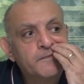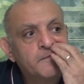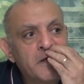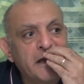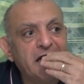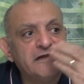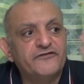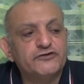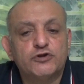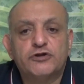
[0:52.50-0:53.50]
يعني احنا
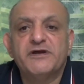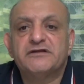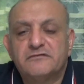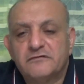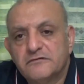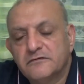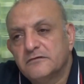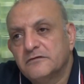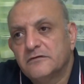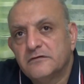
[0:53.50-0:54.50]
في 300
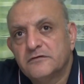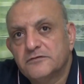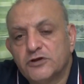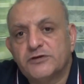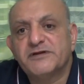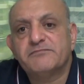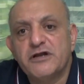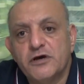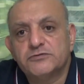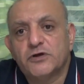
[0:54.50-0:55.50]
300
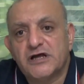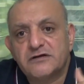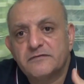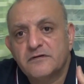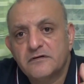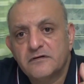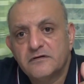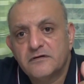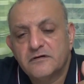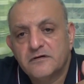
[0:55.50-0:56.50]
مليون دولار
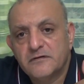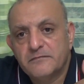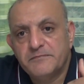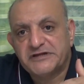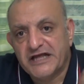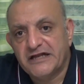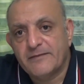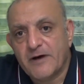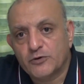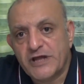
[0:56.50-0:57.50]
بتجي لنا
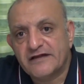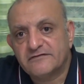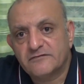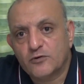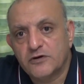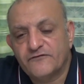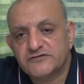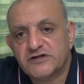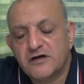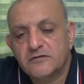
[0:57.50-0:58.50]
معونات كل
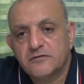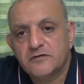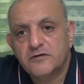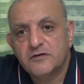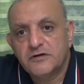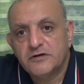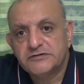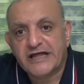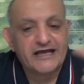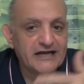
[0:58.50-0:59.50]
فترة
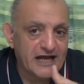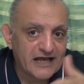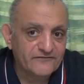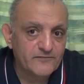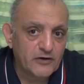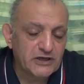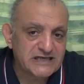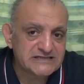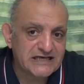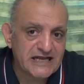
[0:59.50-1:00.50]
ده غير حاجات في معونات
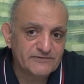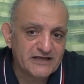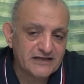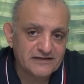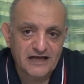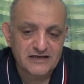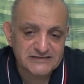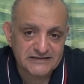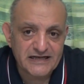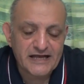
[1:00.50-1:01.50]
عسكريه بتيجي ده
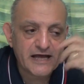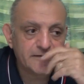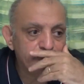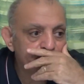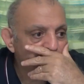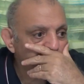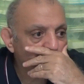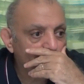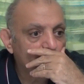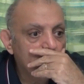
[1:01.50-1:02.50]
قصه ثانيه
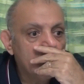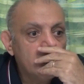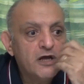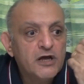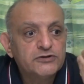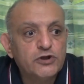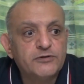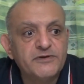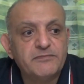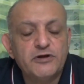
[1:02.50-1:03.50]

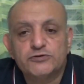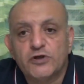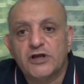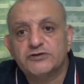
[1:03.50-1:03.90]
300 مليون دولار